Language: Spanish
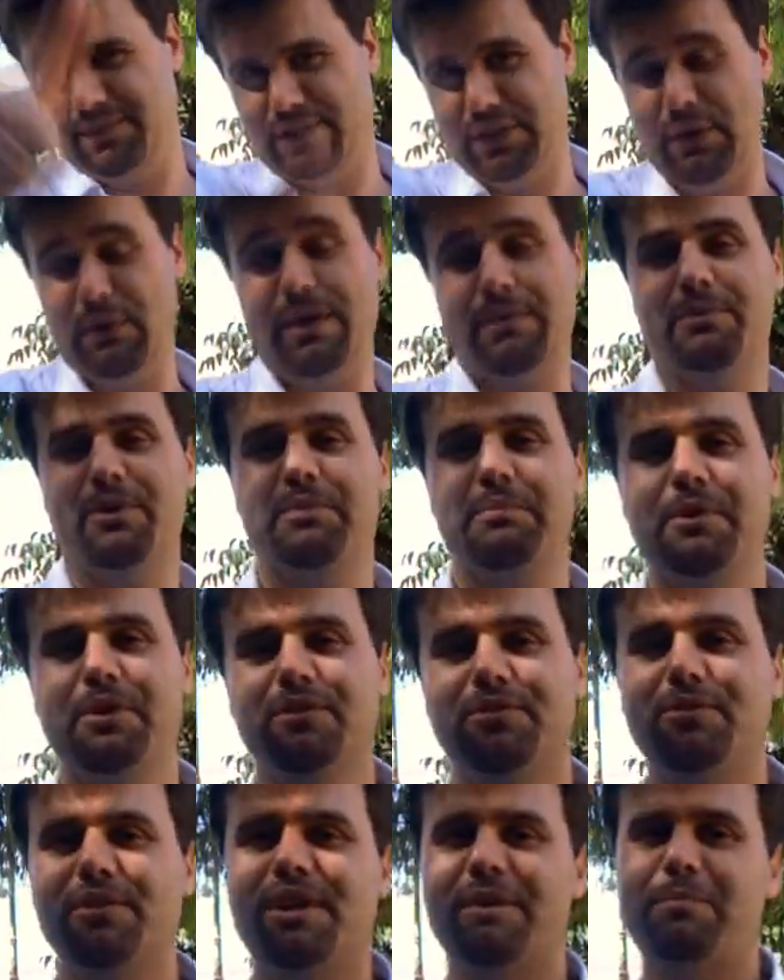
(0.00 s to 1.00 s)
nos vemos,
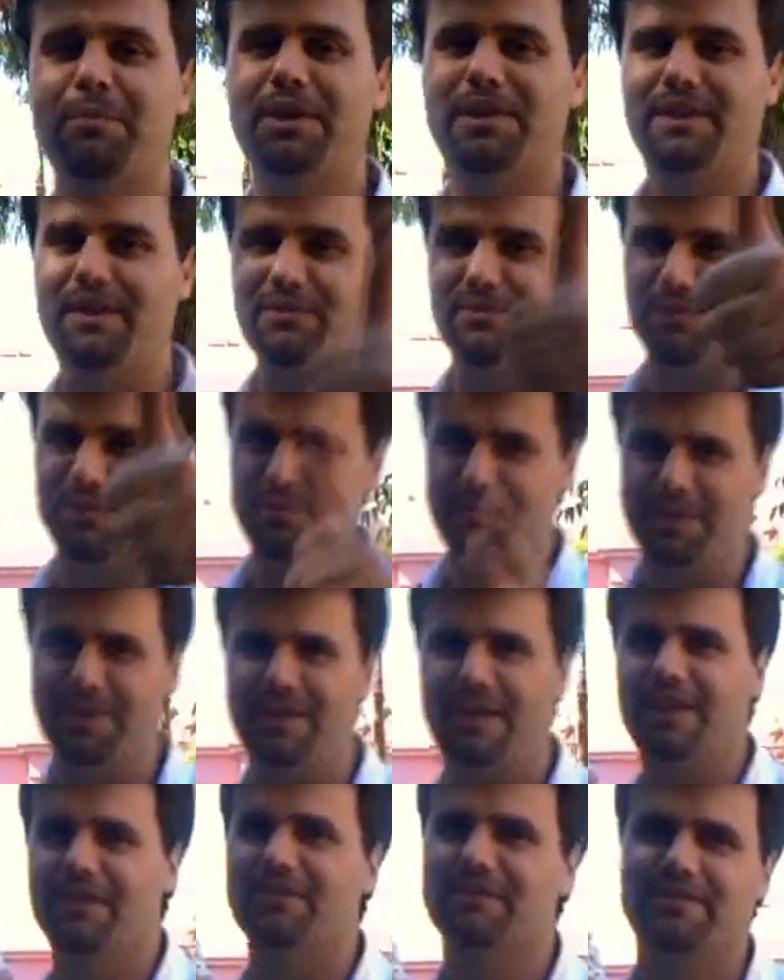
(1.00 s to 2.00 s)
espero su respuesta y sus
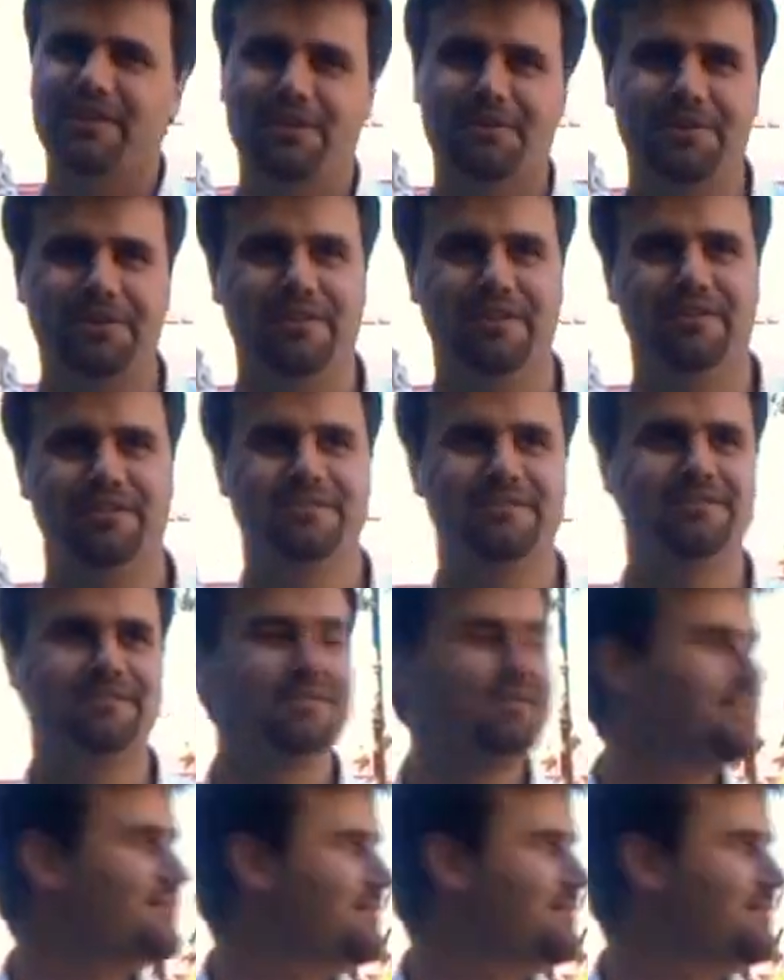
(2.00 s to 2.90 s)
comentarios, saludos.